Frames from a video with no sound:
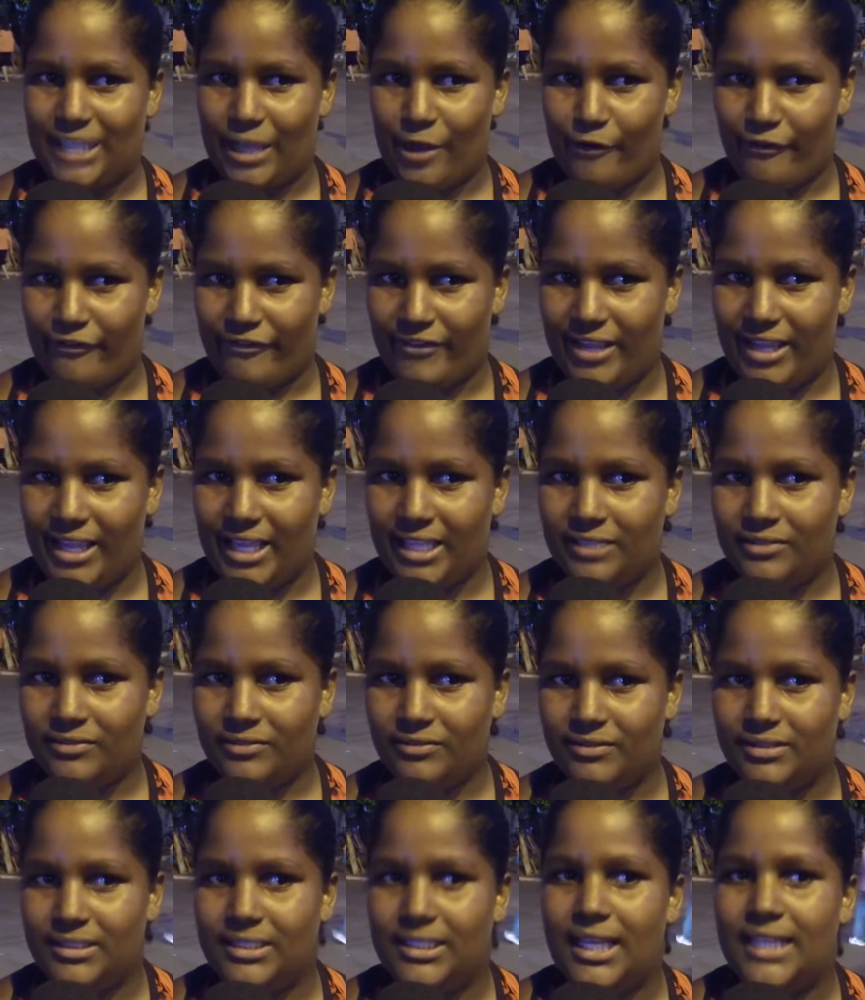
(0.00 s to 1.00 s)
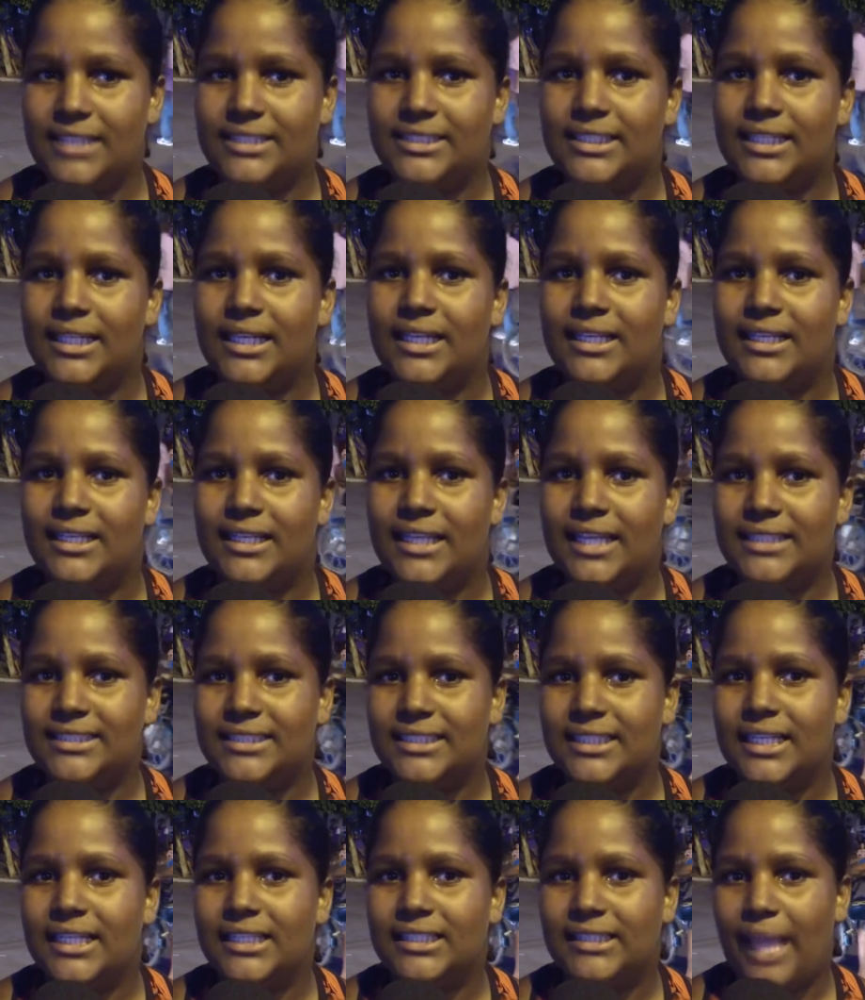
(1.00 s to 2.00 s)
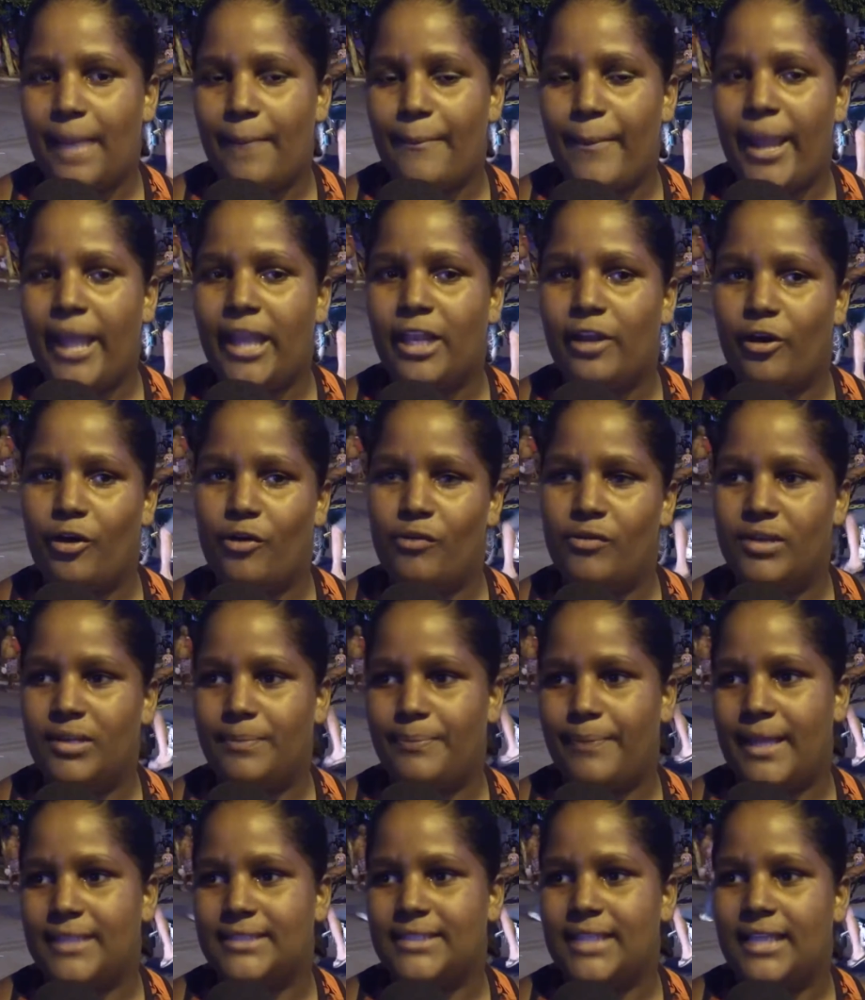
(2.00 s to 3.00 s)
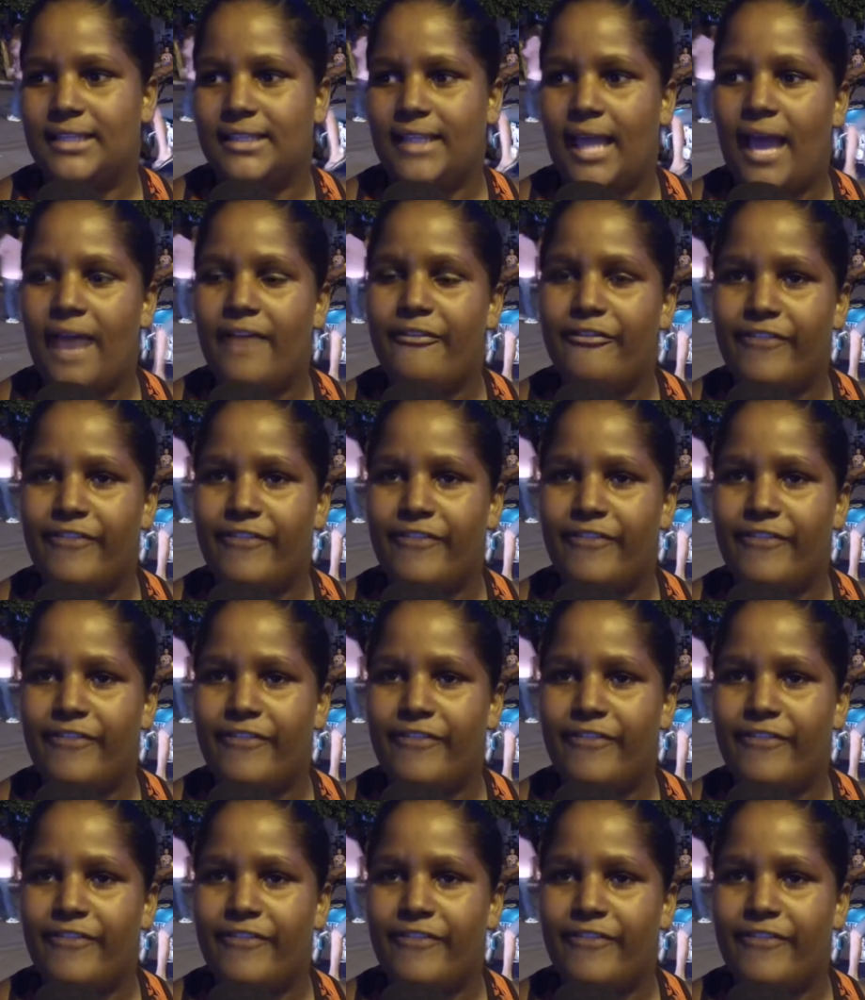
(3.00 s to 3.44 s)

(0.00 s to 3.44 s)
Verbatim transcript: que eu vendo, e esse, esse ano tá melhor. O ano passado estava